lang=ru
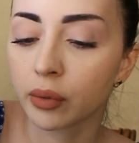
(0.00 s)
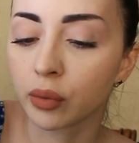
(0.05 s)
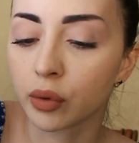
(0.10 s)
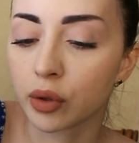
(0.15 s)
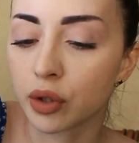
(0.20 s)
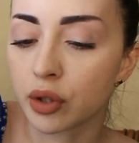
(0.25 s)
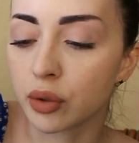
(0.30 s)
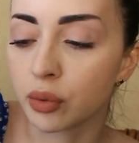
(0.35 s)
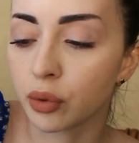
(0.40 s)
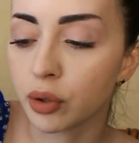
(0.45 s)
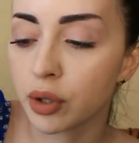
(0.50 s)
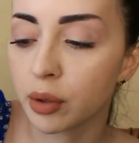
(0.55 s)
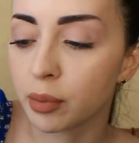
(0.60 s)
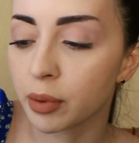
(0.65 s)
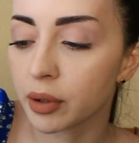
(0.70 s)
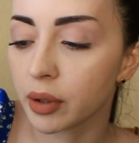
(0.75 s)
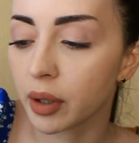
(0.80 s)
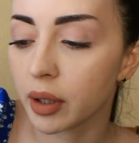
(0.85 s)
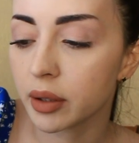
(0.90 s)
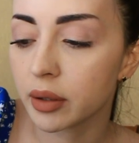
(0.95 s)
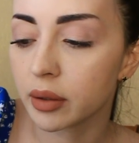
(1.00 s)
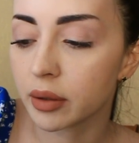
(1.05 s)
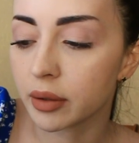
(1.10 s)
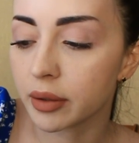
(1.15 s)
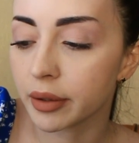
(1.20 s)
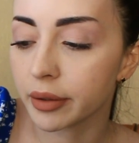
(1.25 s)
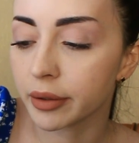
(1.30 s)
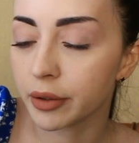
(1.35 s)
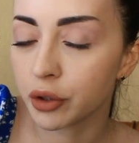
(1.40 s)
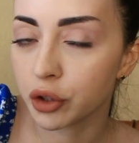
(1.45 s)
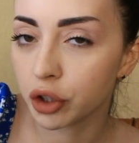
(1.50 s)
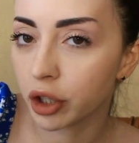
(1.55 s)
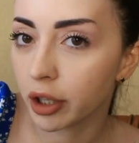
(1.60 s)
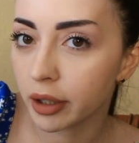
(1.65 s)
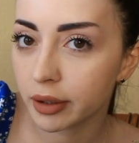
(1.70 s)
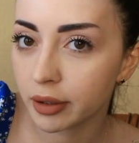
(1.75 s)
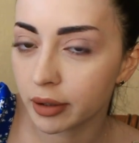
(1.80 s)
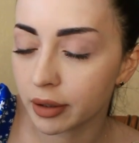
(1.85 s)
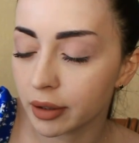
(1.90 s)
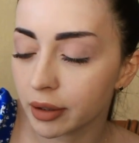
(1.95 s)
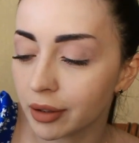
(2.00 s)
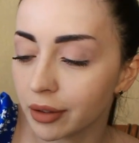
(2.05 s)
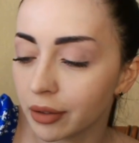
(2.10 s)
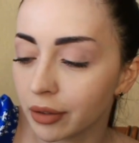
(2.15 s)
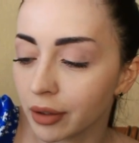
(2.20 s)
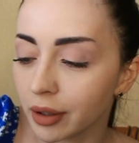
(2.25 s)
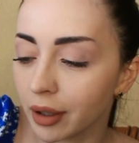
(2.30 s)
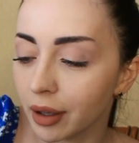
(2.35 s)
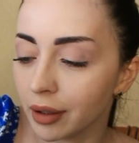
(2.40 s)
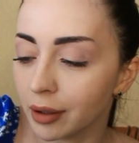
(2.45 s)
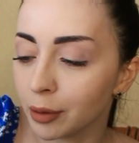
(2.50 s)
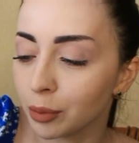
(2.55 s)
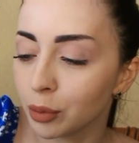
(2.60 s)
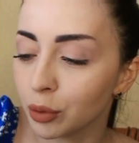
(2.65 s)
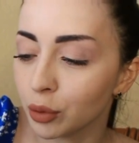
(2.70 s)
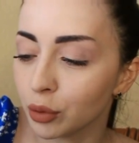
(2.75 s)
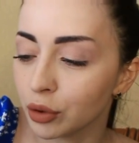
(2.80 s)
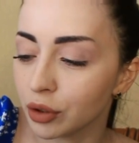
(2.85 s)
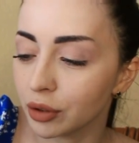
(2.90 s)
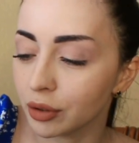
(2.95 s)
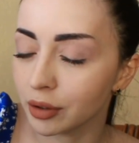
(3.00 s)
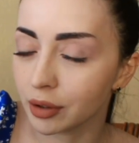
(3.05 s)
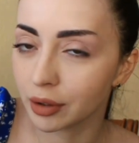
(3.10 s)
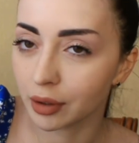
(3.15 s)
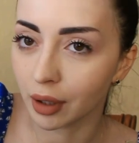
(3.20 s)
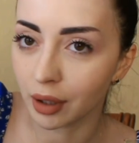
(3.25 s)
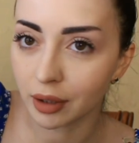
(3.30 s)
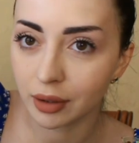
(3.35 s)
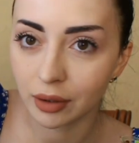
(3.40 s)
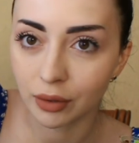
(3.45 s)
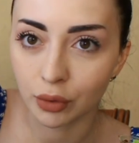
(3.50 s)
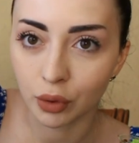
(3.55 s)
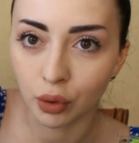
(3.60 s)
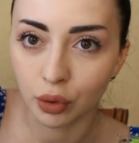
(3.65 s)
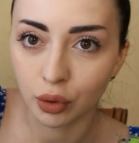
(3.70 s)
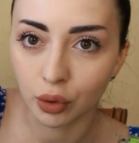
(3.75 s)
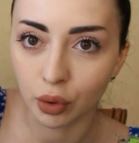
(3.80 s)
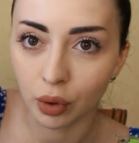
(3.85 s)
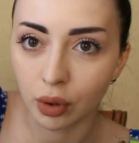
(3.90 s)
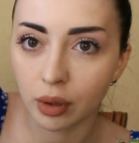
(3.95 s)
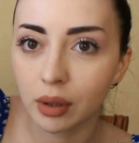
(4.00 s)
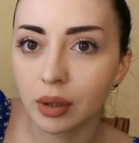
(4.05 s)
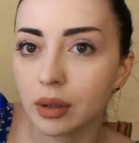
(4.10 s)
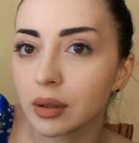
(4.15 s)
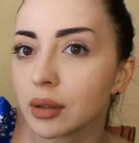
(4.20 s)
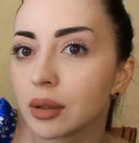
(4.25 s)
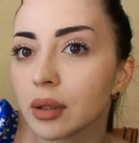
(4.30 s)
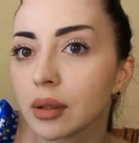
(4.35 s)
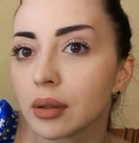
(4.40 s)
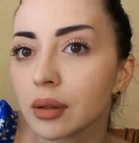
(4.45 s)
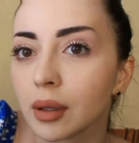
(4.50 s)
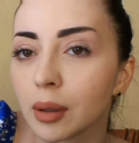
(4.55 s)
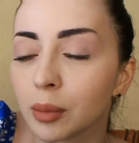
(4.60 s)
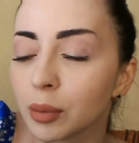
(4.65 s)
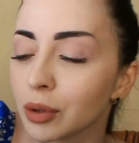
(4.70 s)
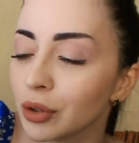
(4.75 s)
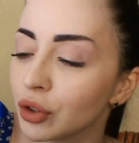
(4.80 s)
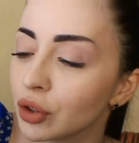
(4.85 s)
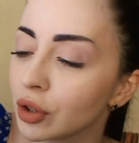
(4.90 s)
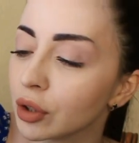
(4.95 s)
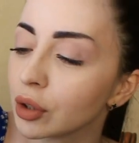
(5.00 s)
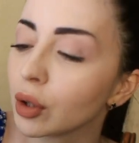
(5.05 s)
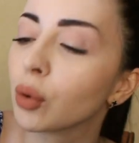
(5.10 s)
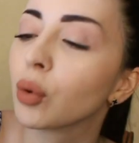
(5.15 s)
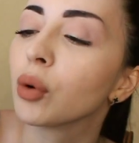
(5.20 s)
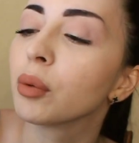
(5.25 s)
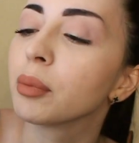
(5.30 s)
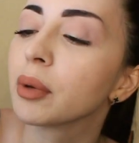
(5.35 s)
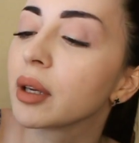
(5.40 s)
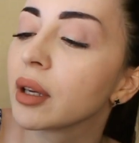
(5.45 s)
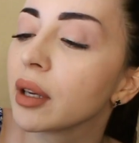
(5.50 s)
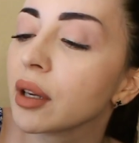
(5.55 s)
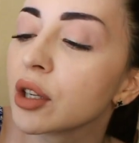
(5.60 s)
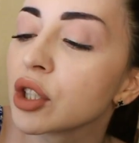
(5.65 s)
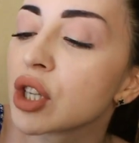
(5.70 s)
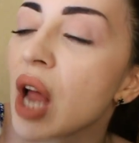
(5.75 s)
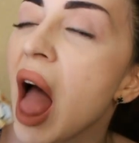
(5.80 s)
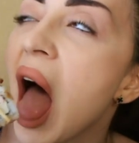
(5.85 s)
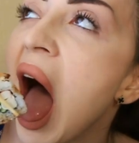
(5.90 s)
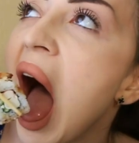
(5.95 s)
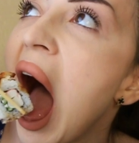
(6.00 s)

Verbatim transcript: Вот сегодня потратила целый час и нифига не получилось. Классно все стерла и сделала обычный такой макияж.